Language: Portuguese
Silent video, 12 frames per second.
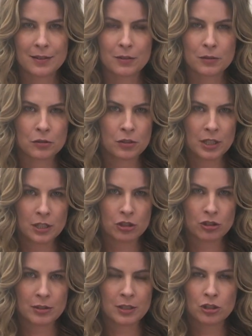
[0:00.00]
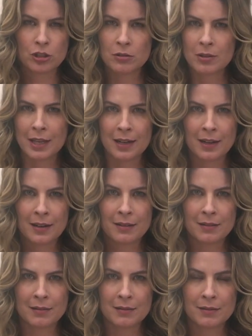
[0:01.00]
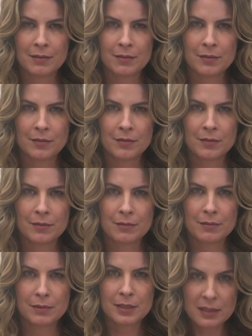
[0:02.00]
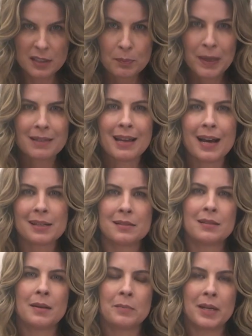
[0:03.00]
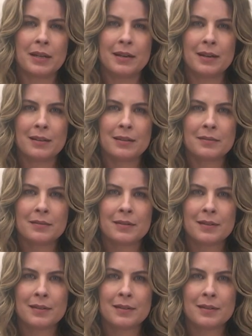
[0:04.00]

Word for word: ou seja, deixando que ela se despedace na panela